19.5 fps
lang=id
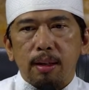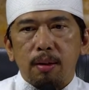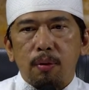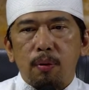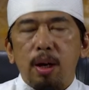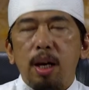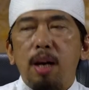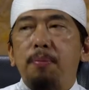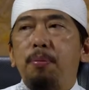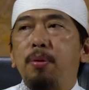
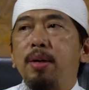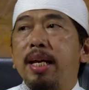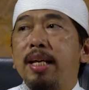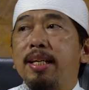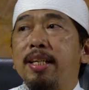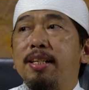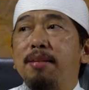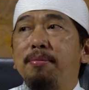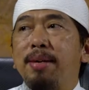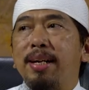walaupun
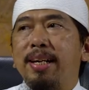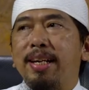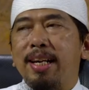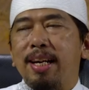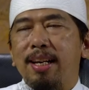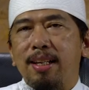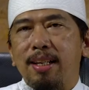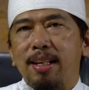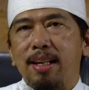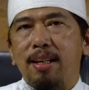hanya
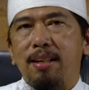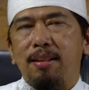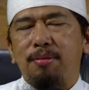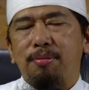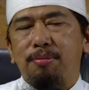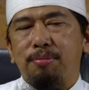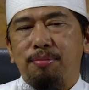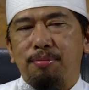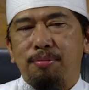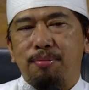sebagiannya
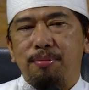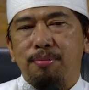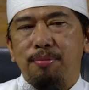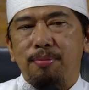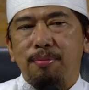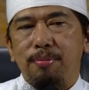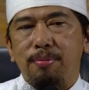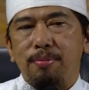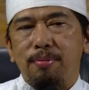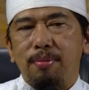
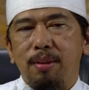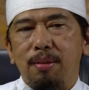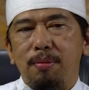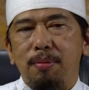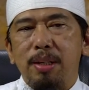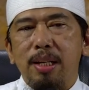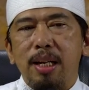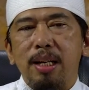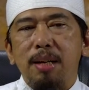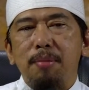
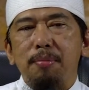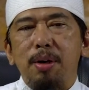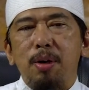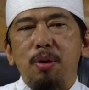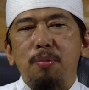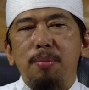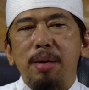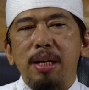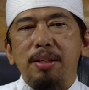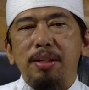misalnya
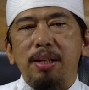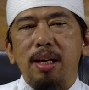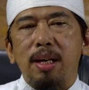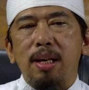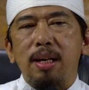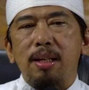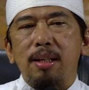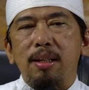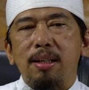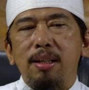baru
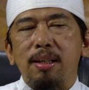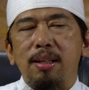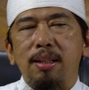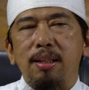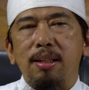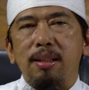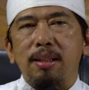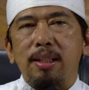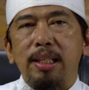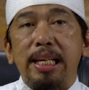baca
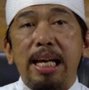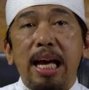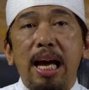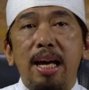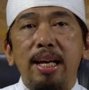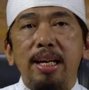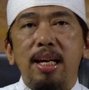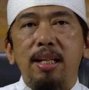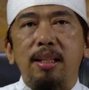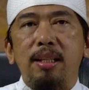
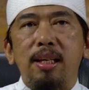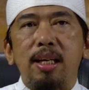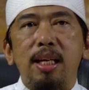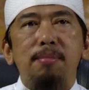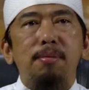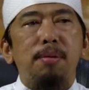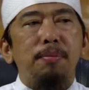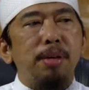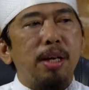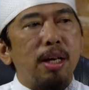tiga ayat eh
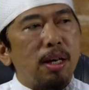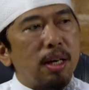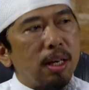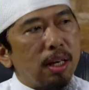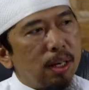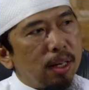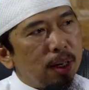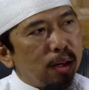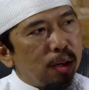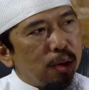imamnya
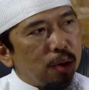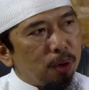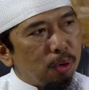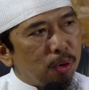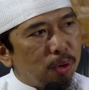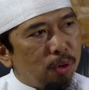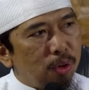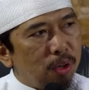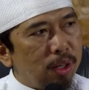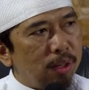
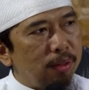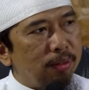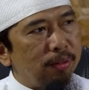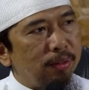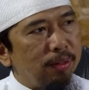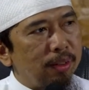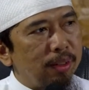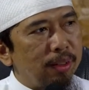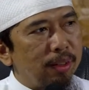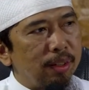ruku
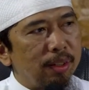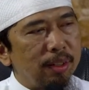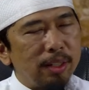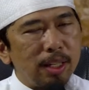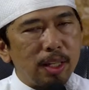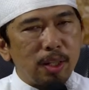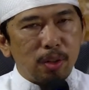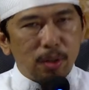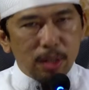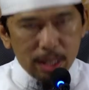
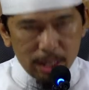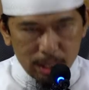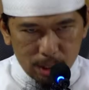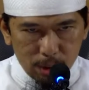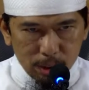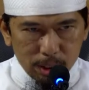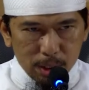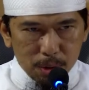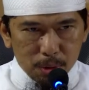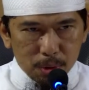ya sudah
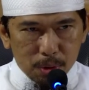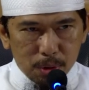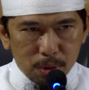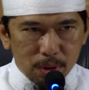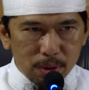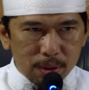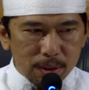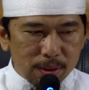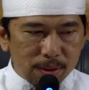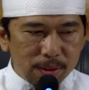ikuti ruku
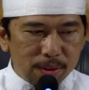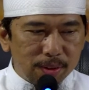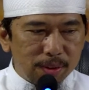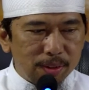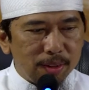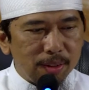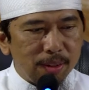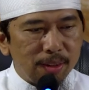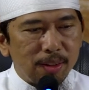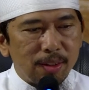
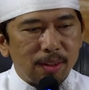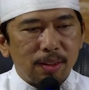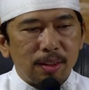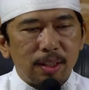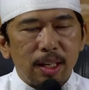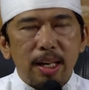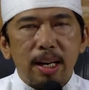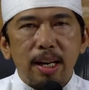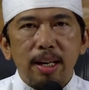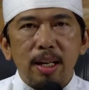
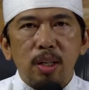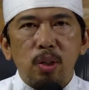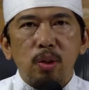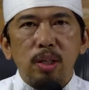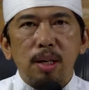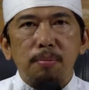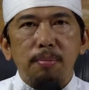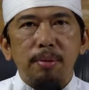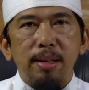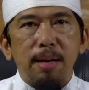dan anda
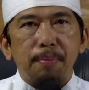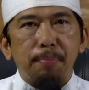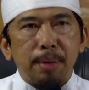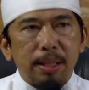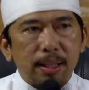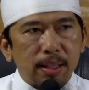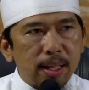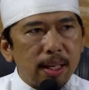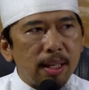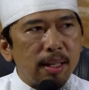sudah
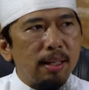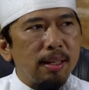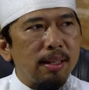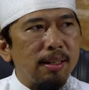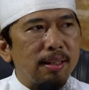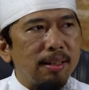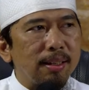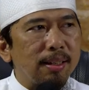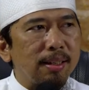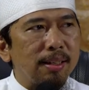
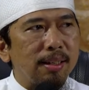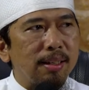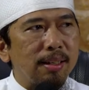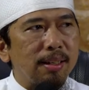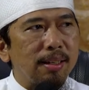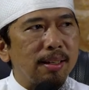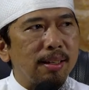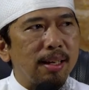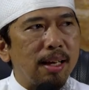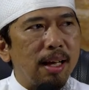mendapatkan
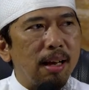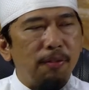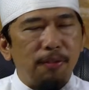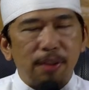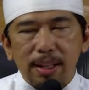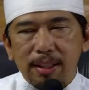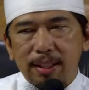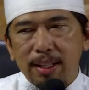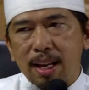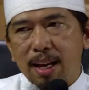
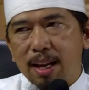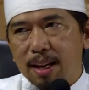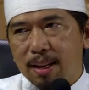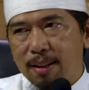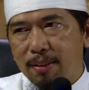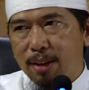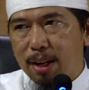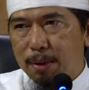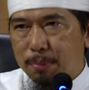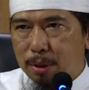
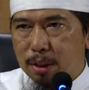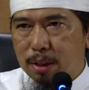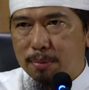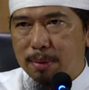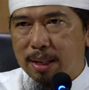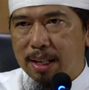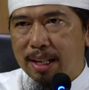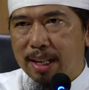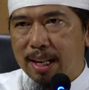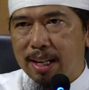Al-Fatihah walaupun
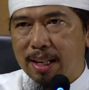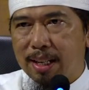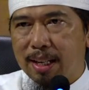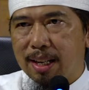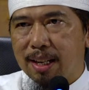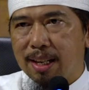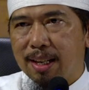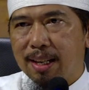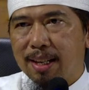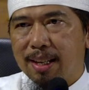
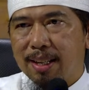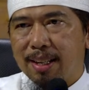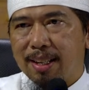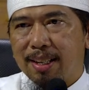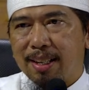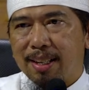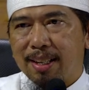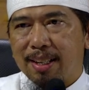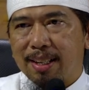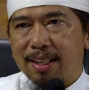sebagiannya
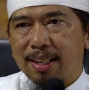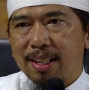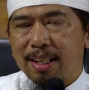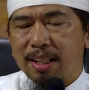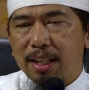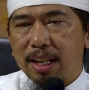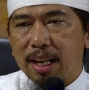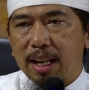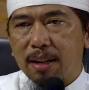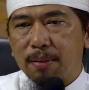
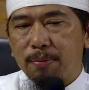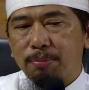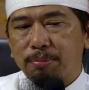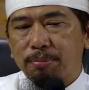gitu ya